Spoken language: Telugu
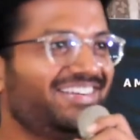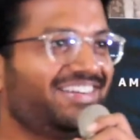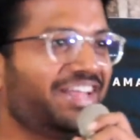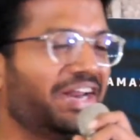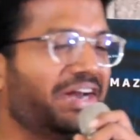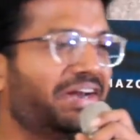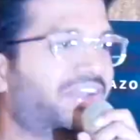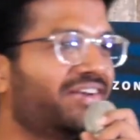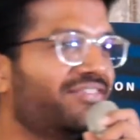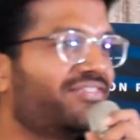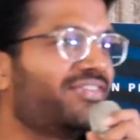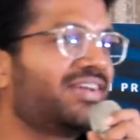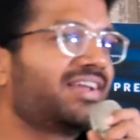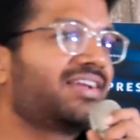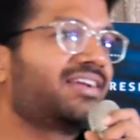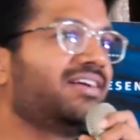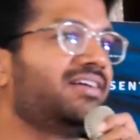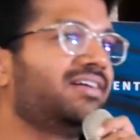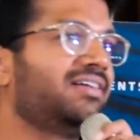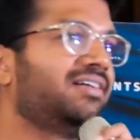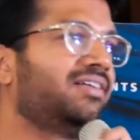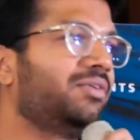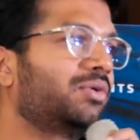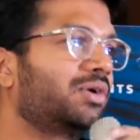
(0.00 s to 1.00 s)
టెర్రిఫిక్
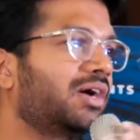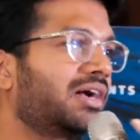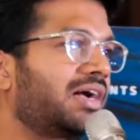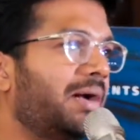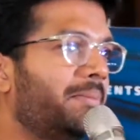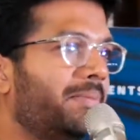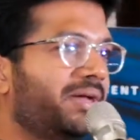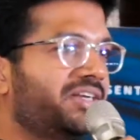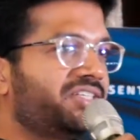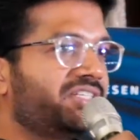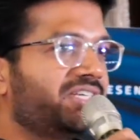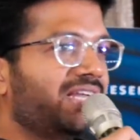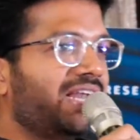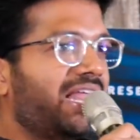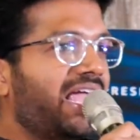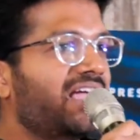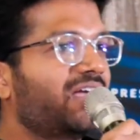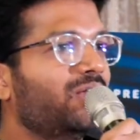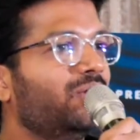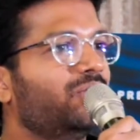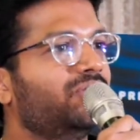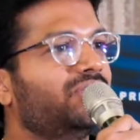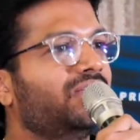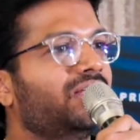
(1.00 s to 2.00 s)
ఒక కమర్షియల్
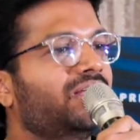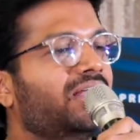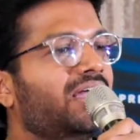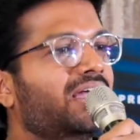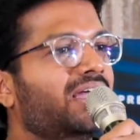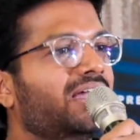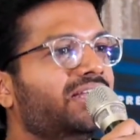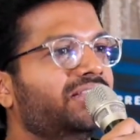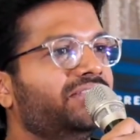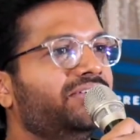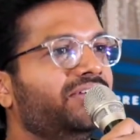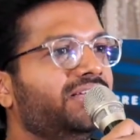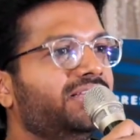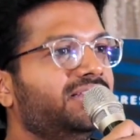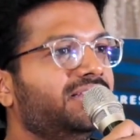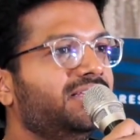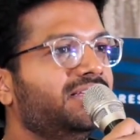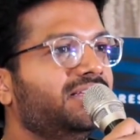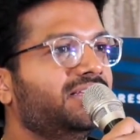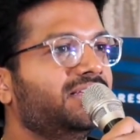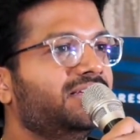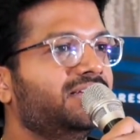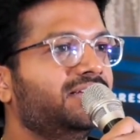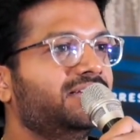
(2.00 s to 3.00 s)
యాంగిల్ ఉందని నాకు అర్థమైంది